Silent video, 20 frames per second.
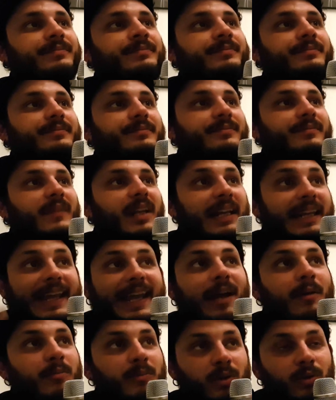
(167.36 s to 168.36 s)
il
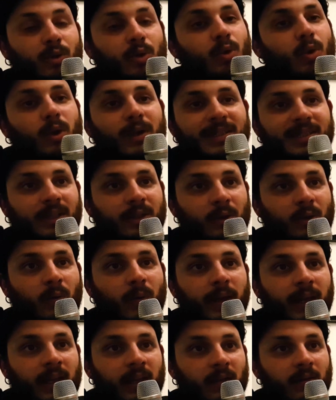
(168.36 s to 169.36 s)
cambio duro è stato
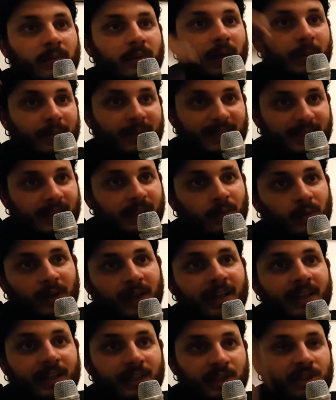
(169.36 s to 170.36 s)
quello, cioè passato da
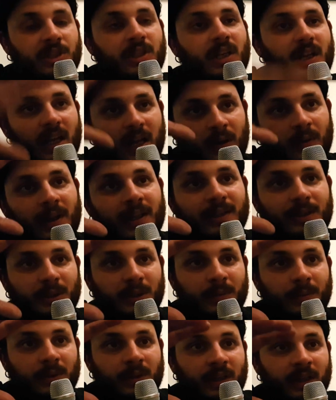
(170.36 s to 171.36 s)
un'energia a un altro
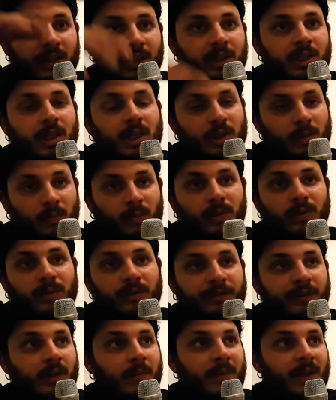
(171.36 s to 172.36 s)
tipo di energia, c'è cioè
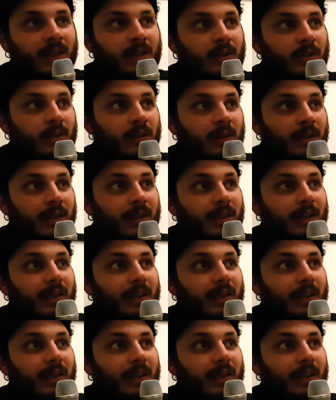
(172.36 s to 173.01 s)
molto fermento,